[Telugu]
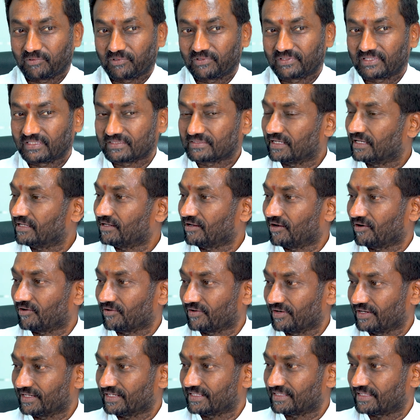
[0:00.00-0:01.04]
పూర్తి స్థాయిలో
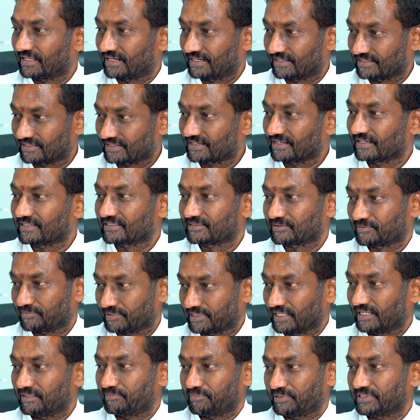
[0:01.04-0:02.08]
అవగాహన తెలి
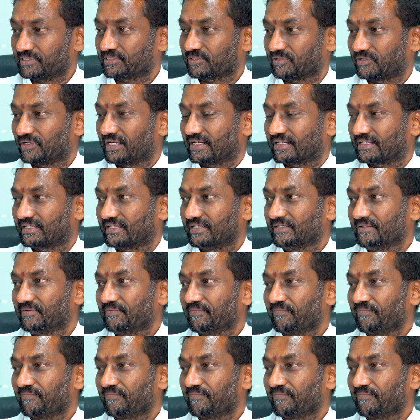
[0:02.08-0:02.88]
కల్పించుకోవడానికి